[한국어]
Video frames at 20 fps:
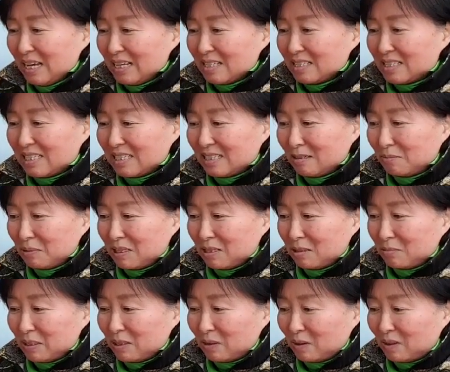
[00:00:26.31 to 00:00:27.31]
지급비를
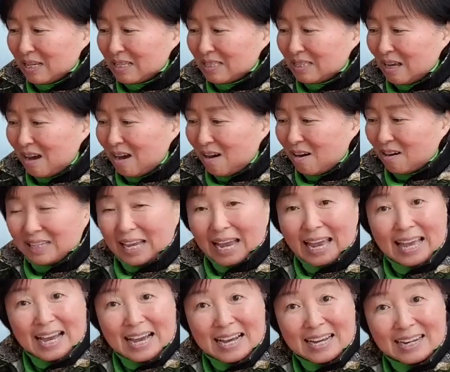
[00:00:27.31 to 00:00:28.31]
비롯해서
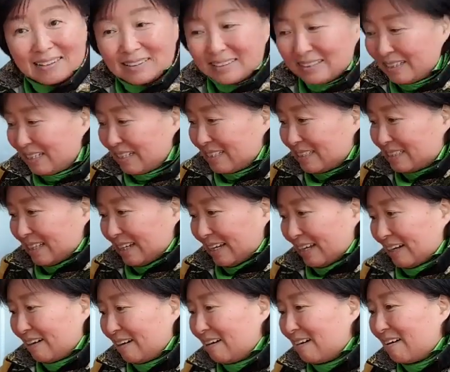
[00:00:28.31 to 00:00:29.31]
다양한 것들이
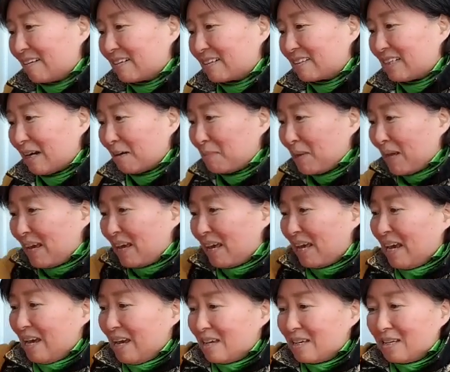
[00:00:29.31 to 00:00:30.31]
있어요. 그 다음에
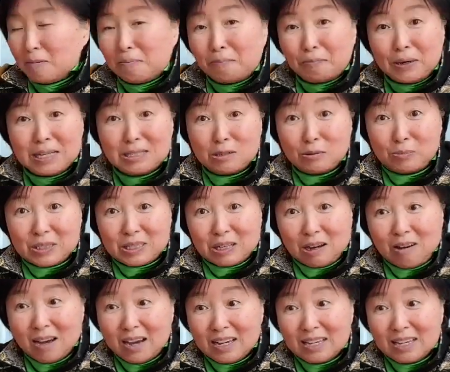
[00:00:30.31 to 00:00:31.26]
이쁘게 접이죠.